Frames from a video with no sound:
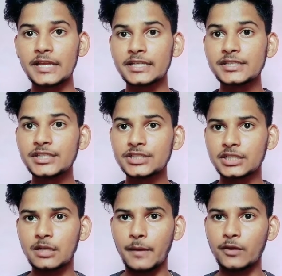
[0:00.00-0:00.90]
लेकिन
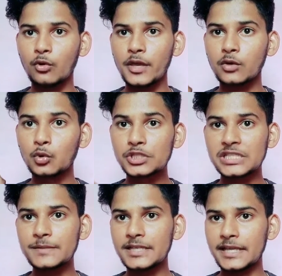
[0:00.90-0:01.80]
जितेंद्र भाई को एक
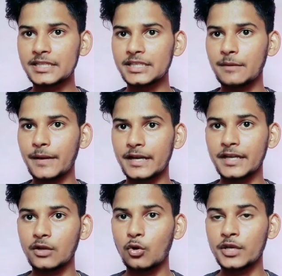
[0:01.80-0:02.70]
कुर्सी भी नहीं दिए
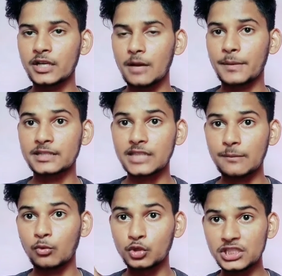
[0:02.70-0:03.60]
बैठने को इनका
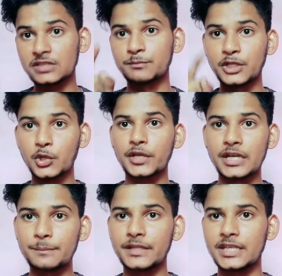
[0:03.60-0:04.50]
बर्ताव खुद इस वीडियो
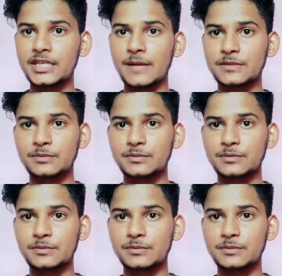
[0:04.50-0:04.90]
की क्लिप में देखिए आप